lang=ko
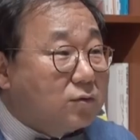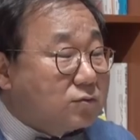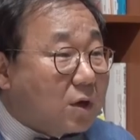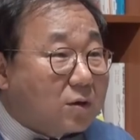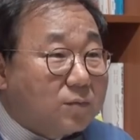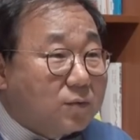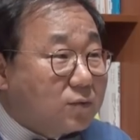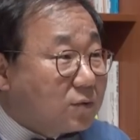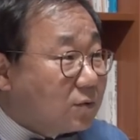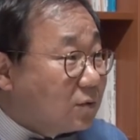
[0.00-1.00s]
아니
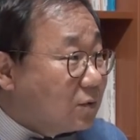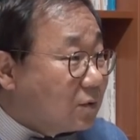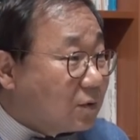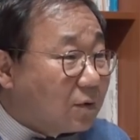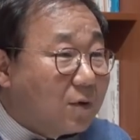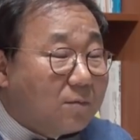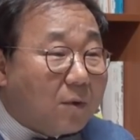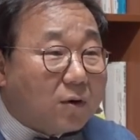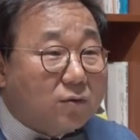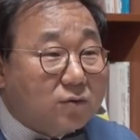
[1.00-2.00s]
사람들이
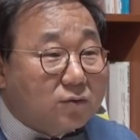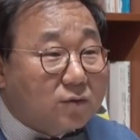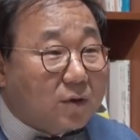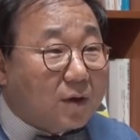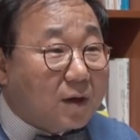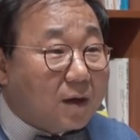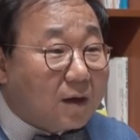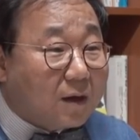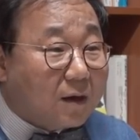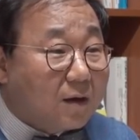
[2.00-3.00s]
말을
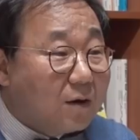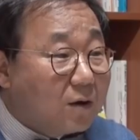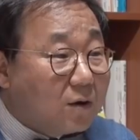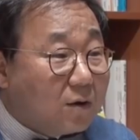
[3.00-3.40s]
이렇게